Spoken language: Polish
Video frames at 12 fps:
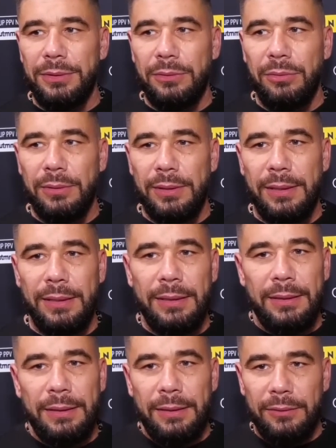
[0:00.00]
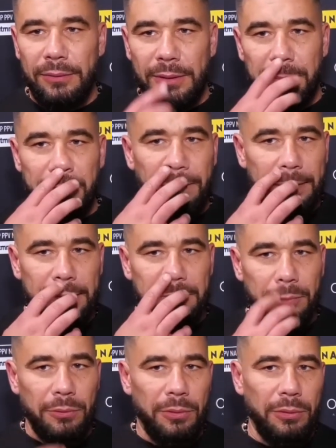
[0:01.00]
że kurde, no tej prywaty
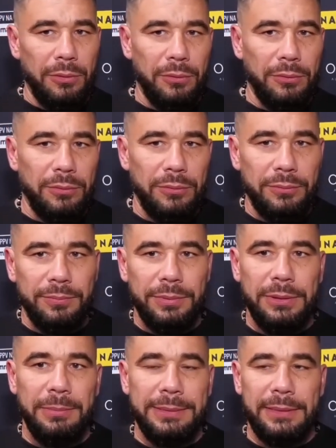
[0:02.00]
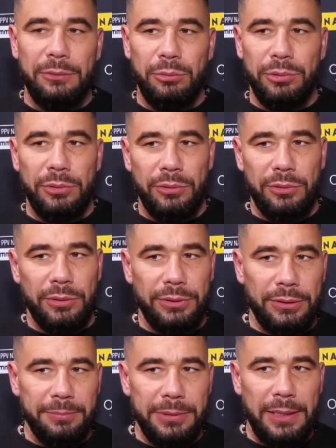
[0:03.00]
było chyba za dużo i trochę
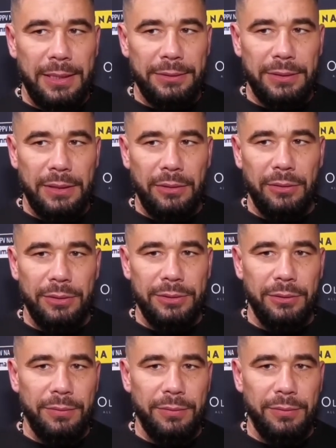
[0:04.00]
się przelała czara goryczy.